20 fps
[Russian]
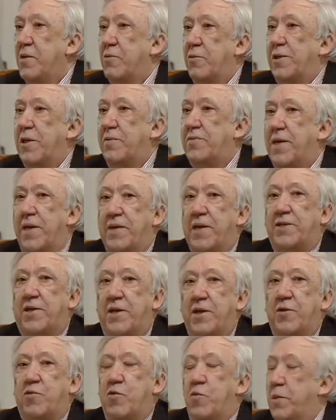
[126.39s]
Уже все
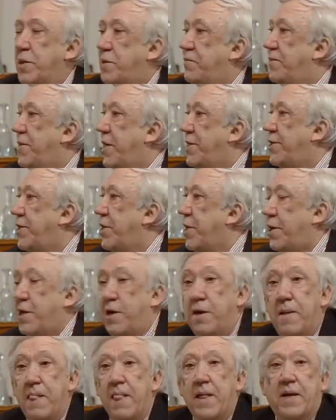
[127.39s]
начали думать, все
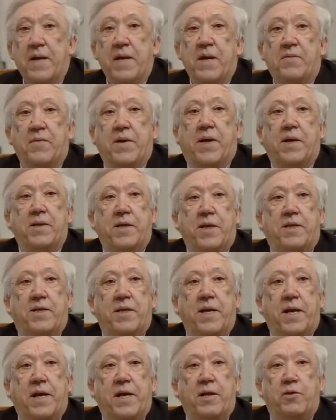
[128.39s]
цирки, выходить
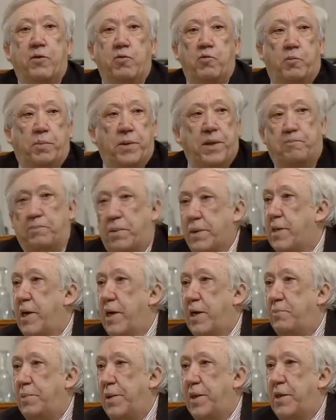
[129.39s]
на аренду, ну,
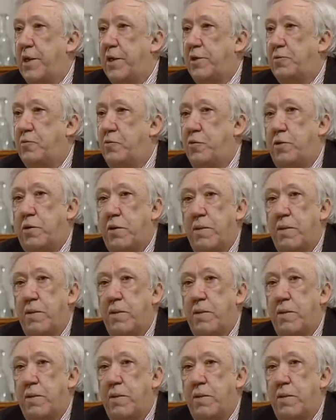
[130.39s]
пока их придерживают.